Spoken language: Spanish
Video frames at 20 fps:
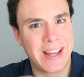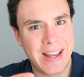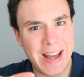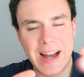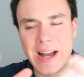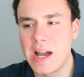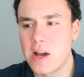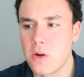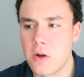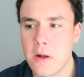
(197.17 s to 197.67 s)

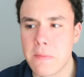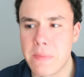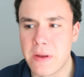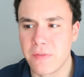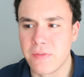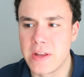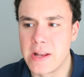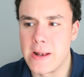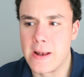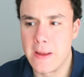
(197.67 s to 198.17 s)
encaja con el
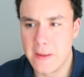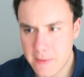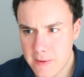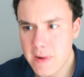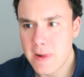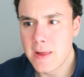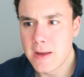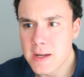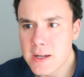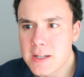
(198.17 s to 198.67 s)
perfil.
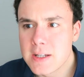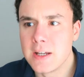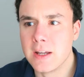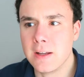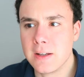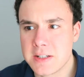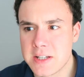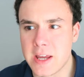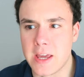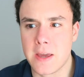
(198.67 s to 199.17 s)

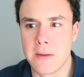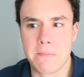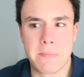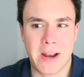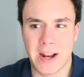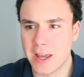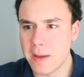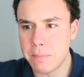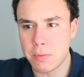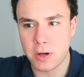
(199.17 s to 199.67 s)
Sí,
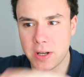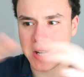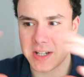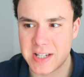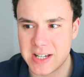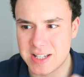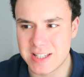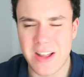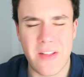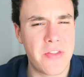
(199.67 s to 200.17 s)
¿para qué poner
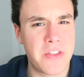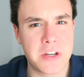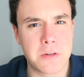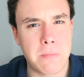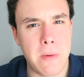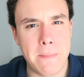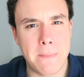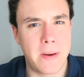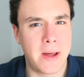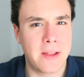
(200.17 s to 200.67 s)
esas tan
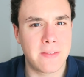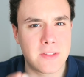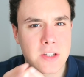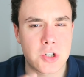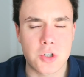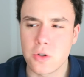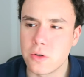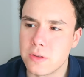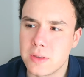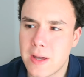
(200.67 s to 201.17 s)

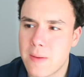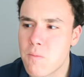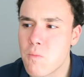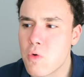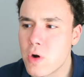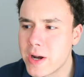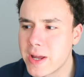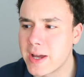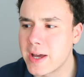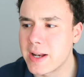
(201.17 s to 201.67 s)
despampanantes con tan
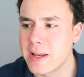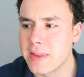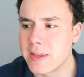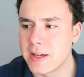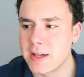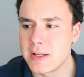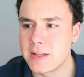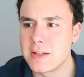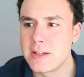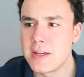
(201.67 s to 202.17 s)
buena calidad?